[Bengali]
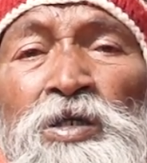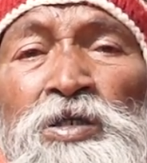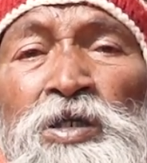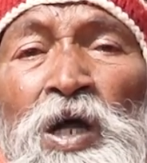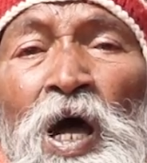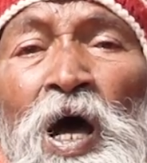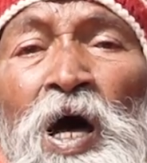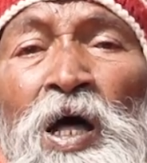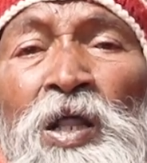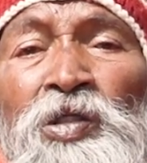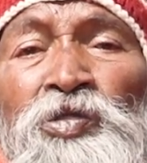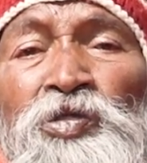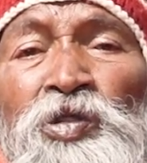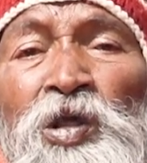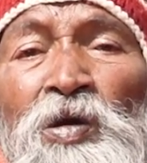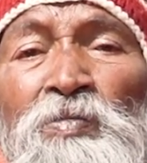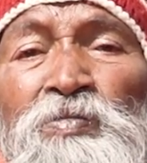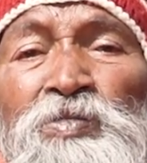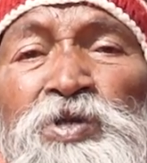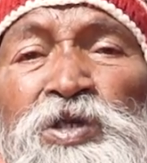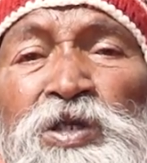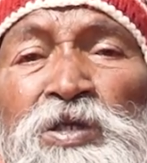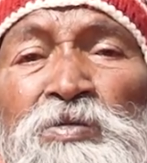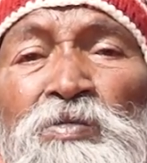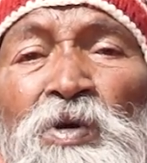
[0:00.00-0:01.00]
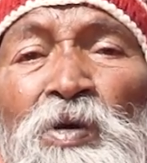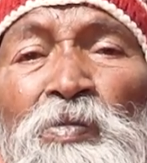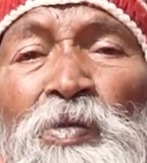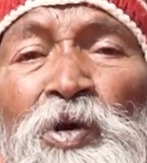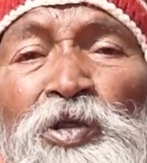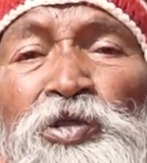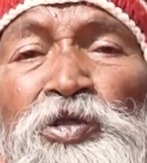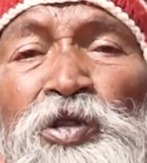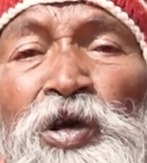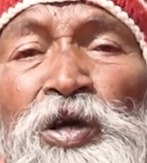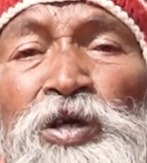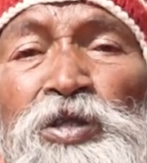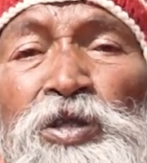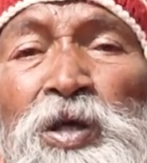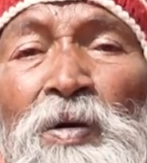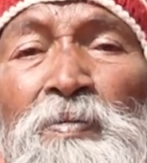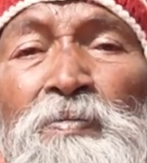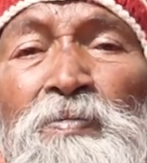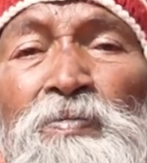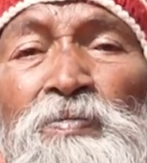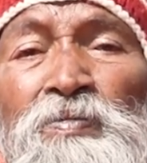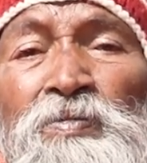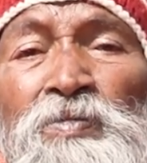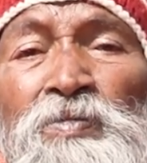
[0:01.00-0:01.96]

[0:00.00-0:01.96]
শান্তম শিবম অদ্বৈতম